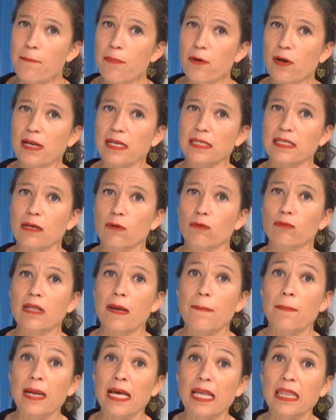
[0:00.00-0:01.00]
por la
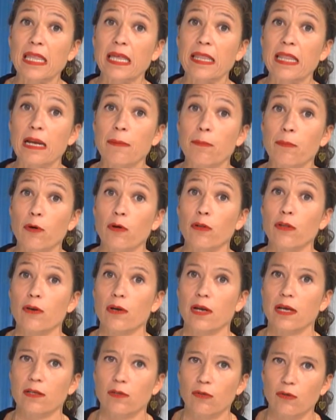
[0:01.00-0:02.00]
segunda plaza del podio
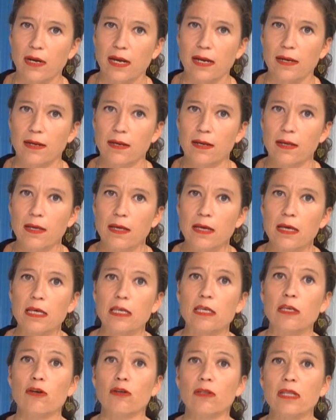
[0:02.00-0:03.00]
electoral.
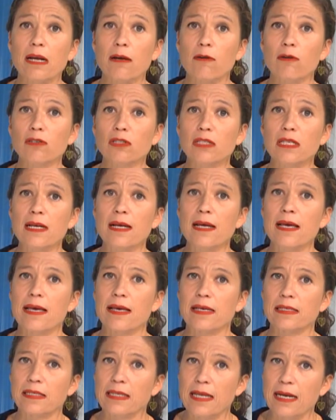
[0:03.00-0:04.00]
Y otra cosa
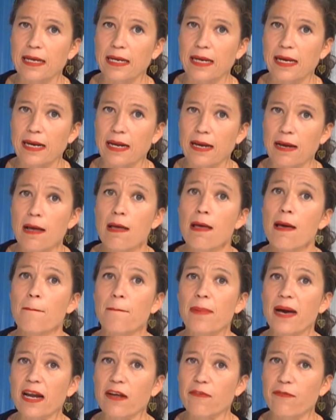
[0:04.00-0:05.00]
está clara,
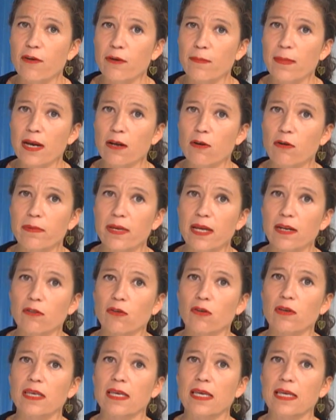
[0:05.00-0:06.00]
para formar
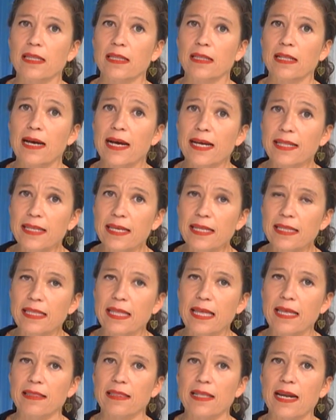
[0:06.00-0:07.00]
gobierno quien gane
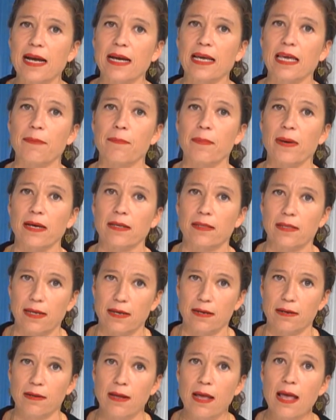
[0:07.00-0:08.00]
tendrá que
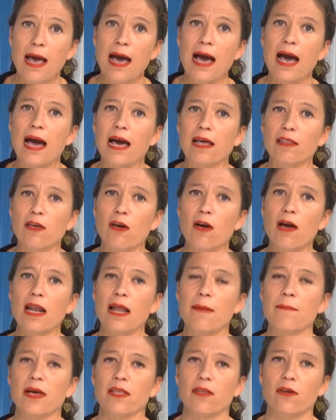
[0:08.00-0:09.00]
pactar. Adiós a las
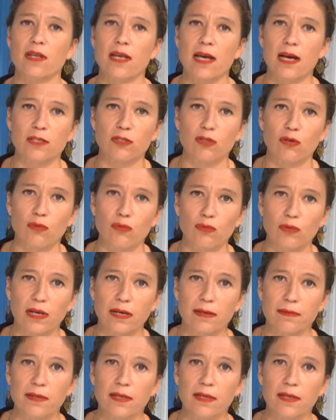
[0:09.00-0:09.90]
mayorías absolutas.